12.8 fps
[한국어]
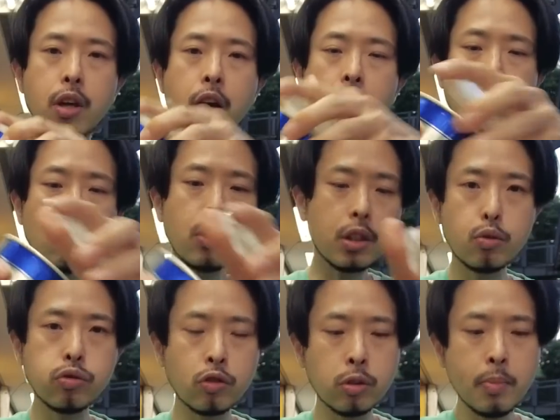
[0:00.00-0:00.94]
개인적으로 이렇게
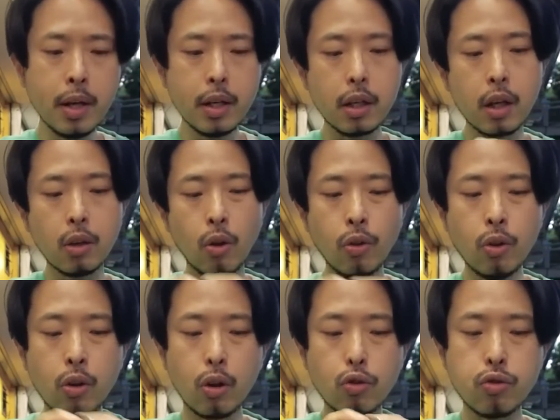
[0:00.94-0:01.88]
후추만 이렇게
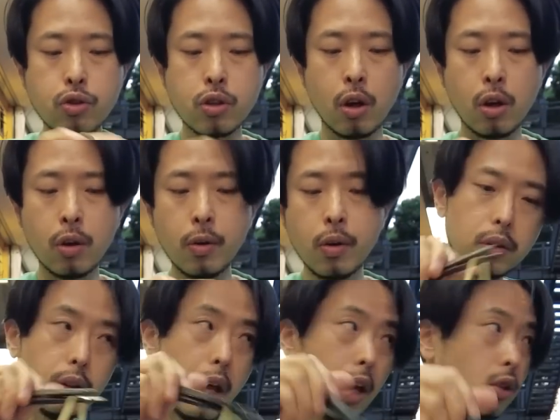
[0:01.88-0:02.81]
넣는 걸 추천.
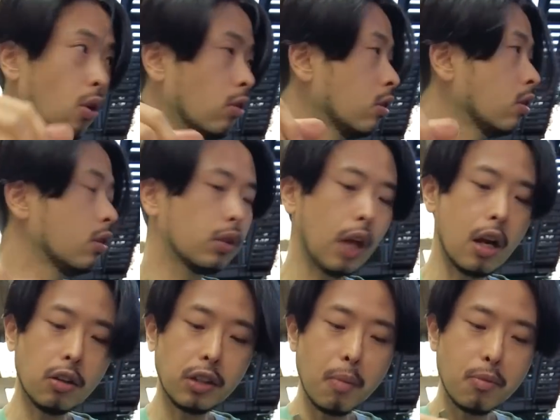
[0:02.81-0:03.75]
네, 저는
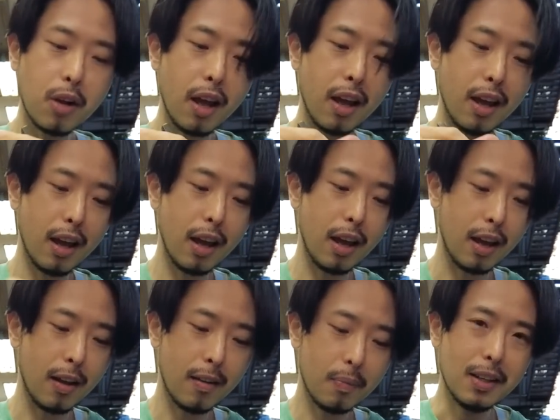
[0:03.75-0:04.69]
촬영 때문에
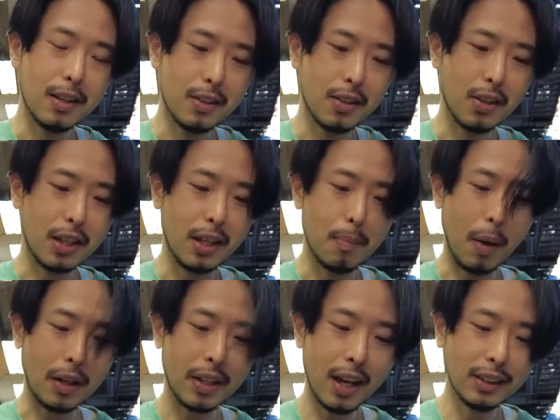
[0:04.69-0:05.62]
여기
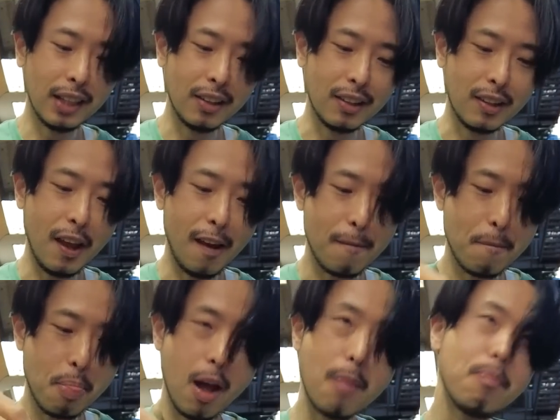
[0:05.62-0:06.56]
밖에 앉았는데
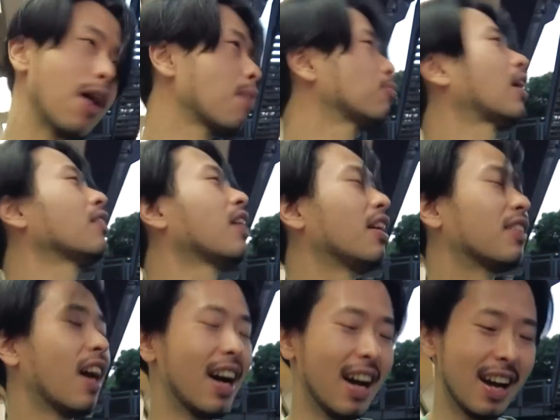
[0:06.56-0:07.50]
바람 장난
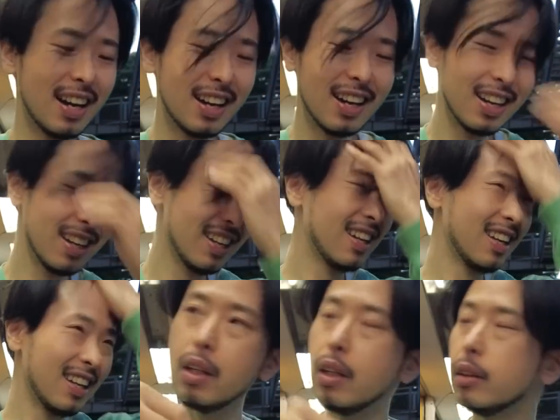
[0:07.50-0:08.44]
아니다.
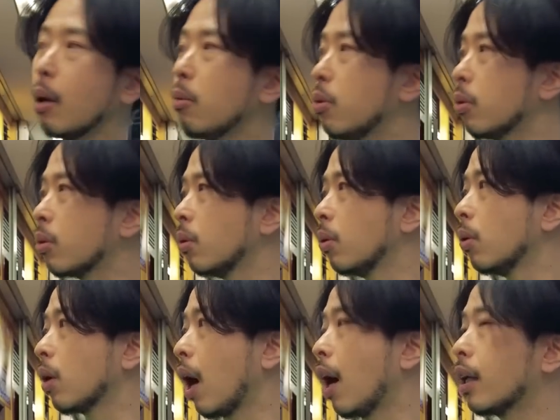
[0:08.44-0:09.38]

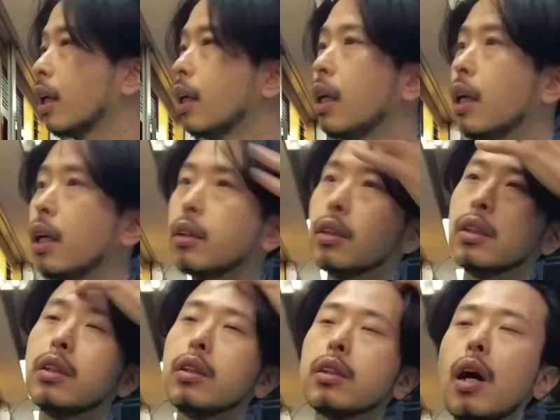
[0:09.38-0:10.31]
참고로
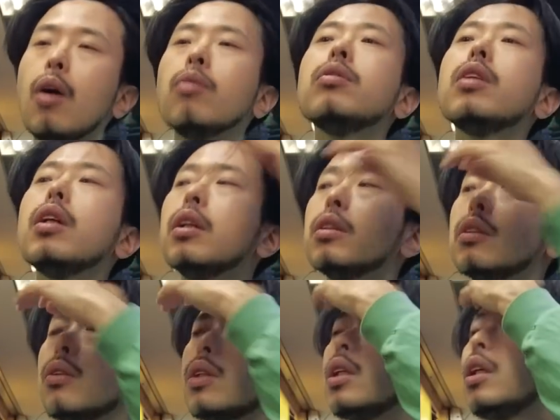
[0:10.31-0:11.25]
가게는
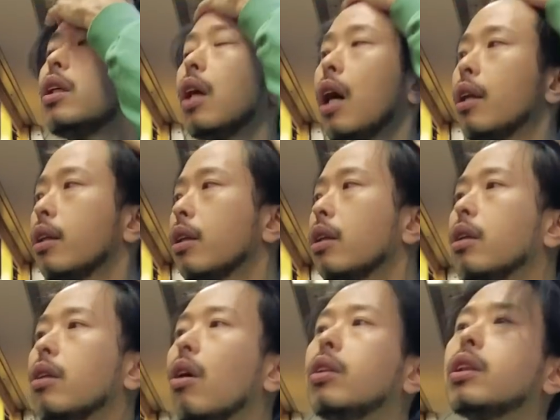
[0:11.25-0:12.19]
카운터석이 한
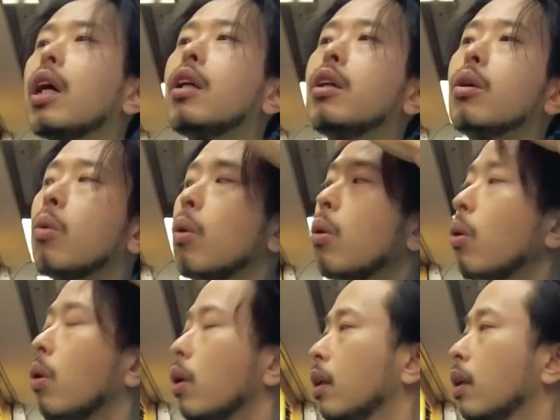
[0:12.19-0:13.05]
10자리 있고